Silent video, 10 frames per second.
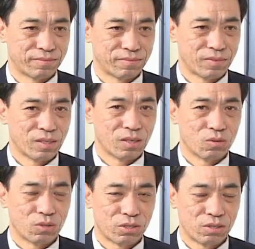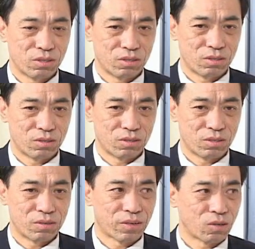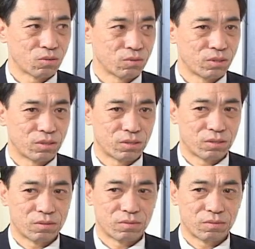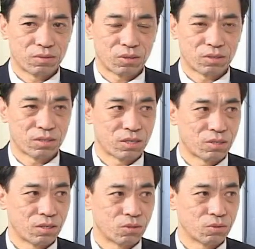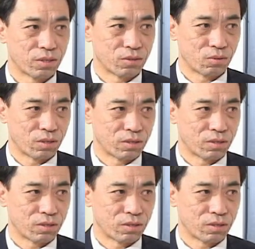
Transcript: 嗯，我是练法轮功已经到现在是六年多